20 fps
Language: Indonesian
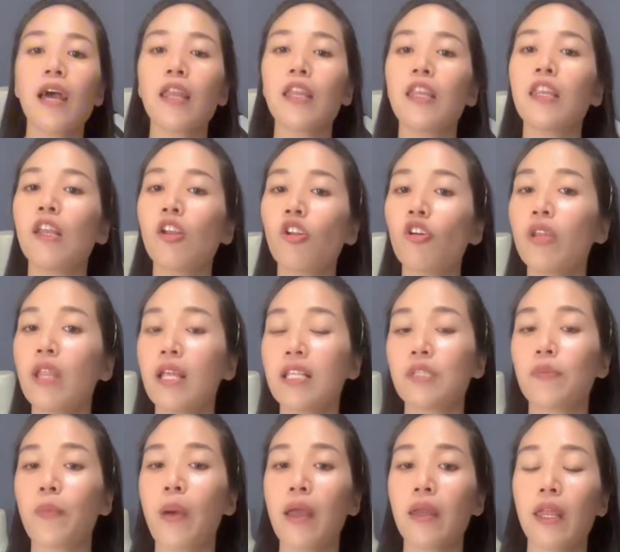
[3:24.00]
dari nilon dan
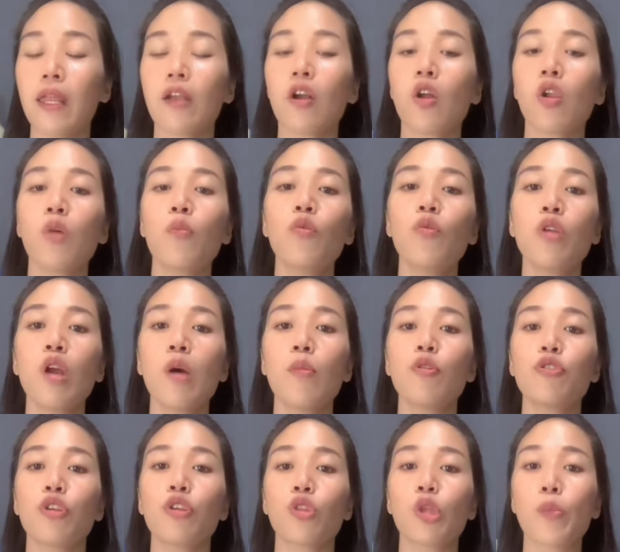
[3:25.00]
spandek kalau bunda
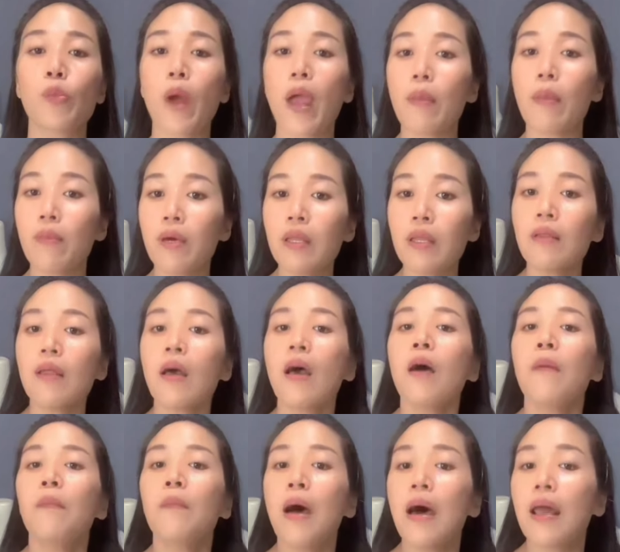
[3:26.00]
mau cetak payment
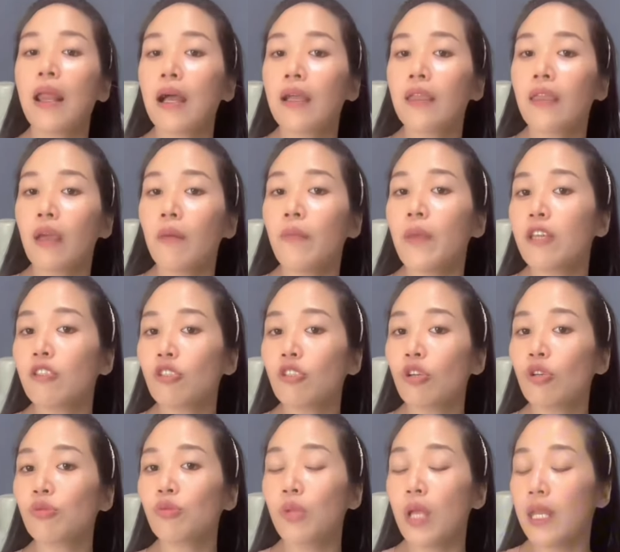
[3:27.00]
barangnya
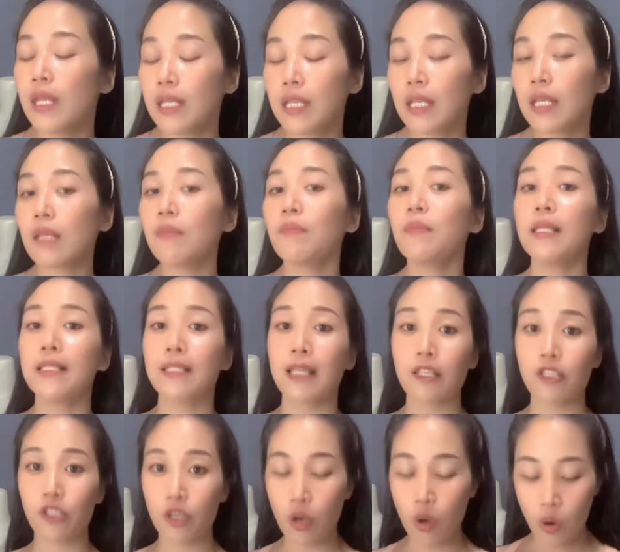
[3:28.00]
besok sudah dikirim
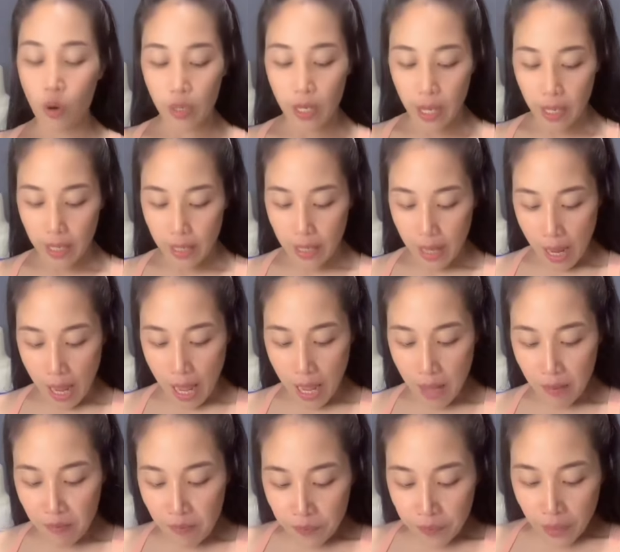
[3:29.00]
bisa COD
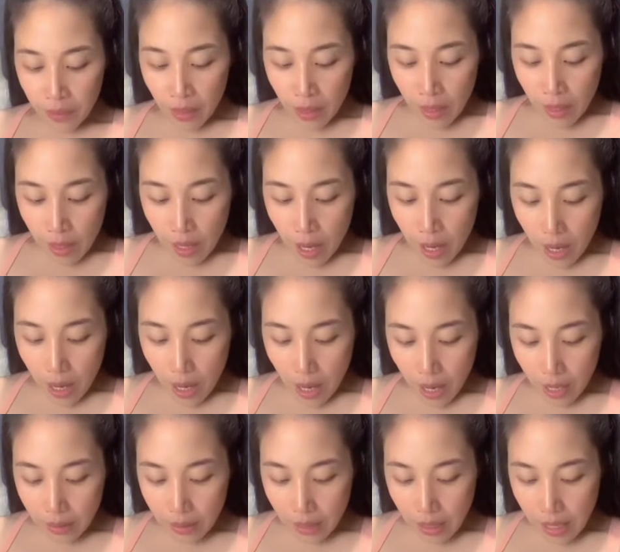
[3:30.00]
ya
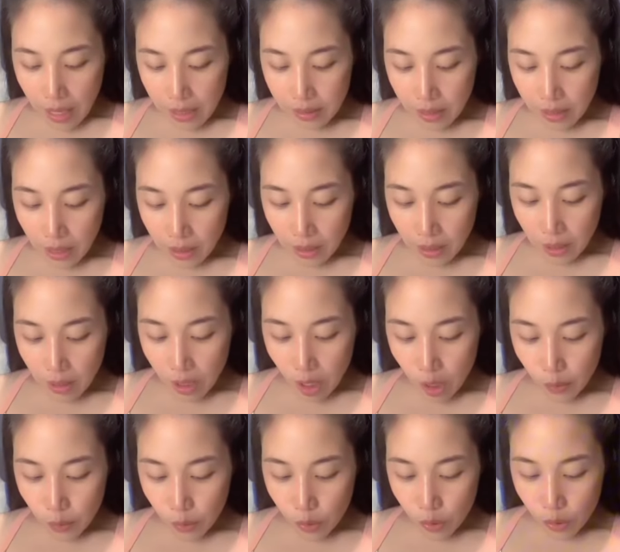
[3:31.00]
KK etalase 31
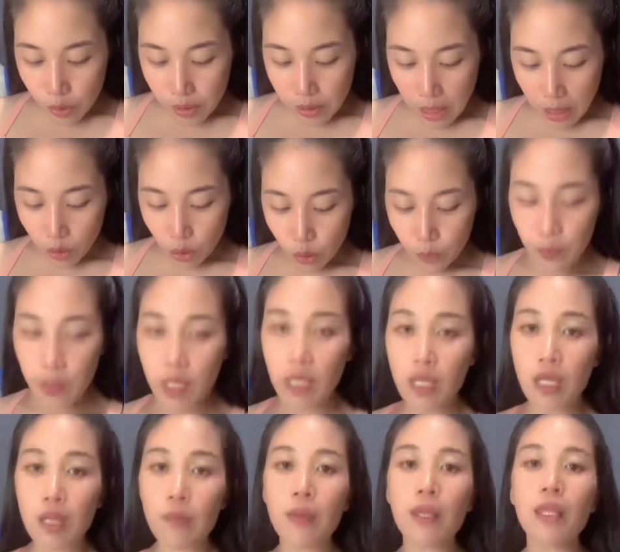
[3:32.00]

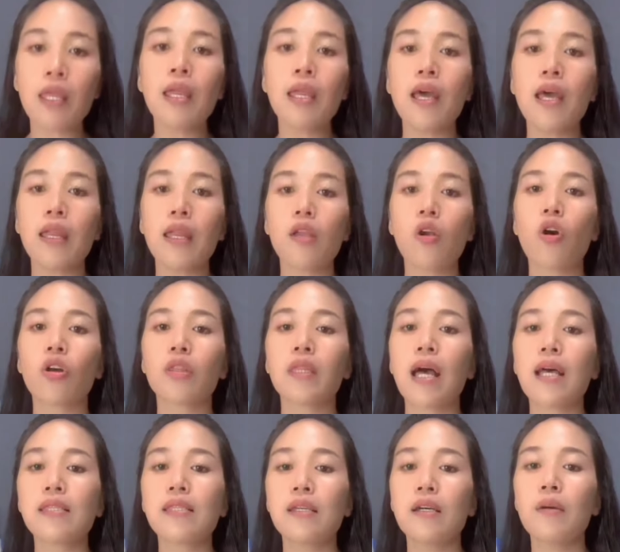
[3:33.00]
pengirimannya dari
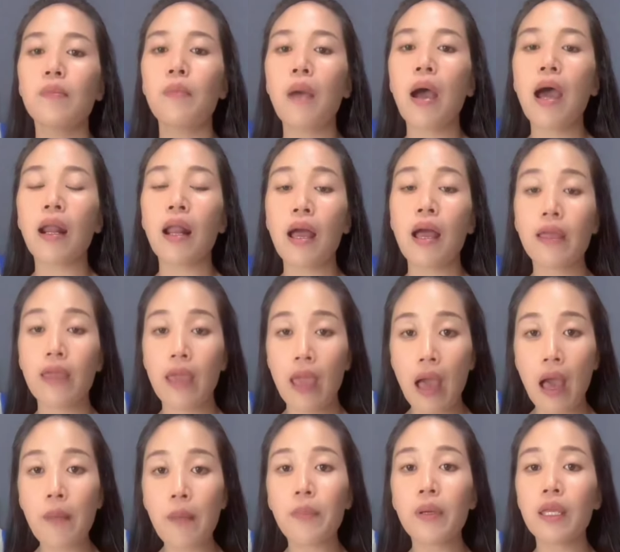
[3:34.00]
kota Semarang
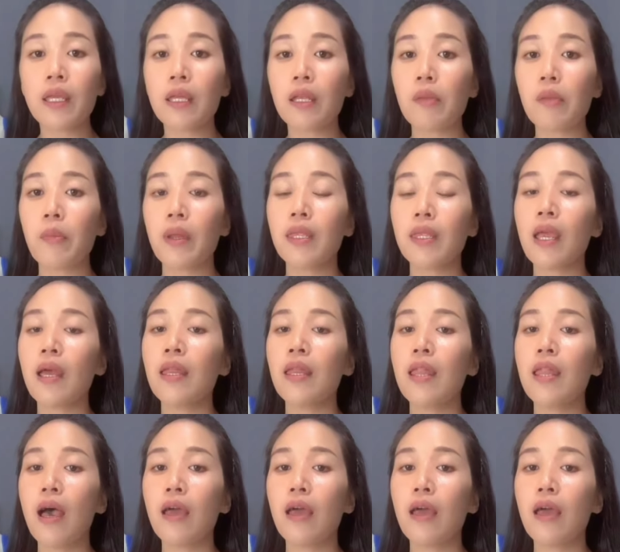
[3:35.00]
ya pengirimannya